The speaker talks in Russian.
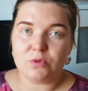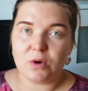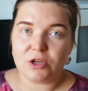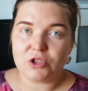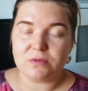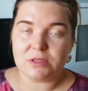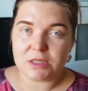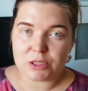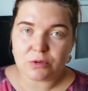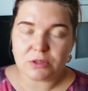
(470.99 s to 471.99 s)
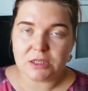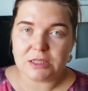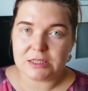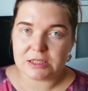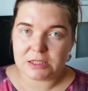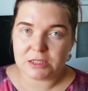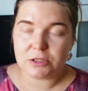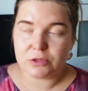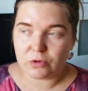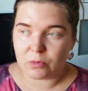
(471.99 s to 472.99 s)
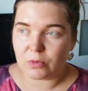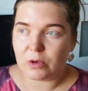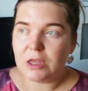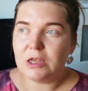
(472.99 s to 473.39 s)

ухаживать за Соней и не заразить Степу.